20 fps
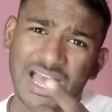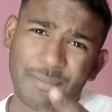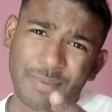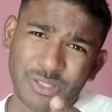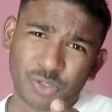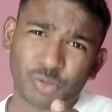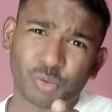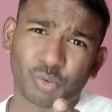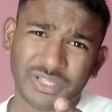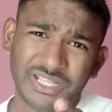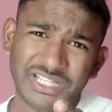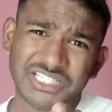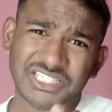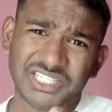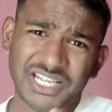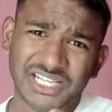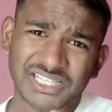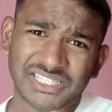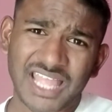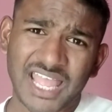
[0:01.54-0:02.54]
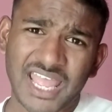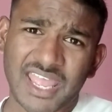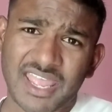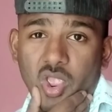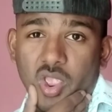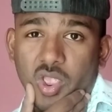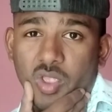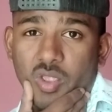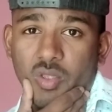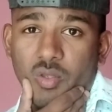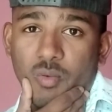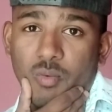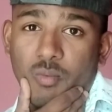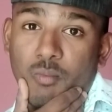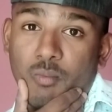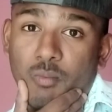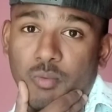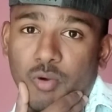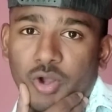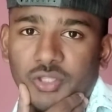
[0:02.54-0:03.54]
अबे तू रील्स देखता है
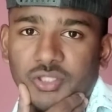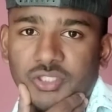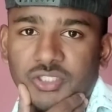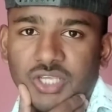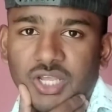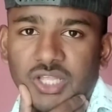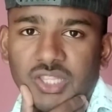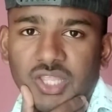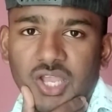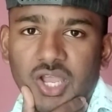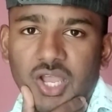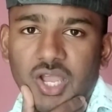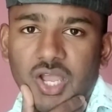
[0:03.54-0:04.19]
oh, बहुत ज्यादा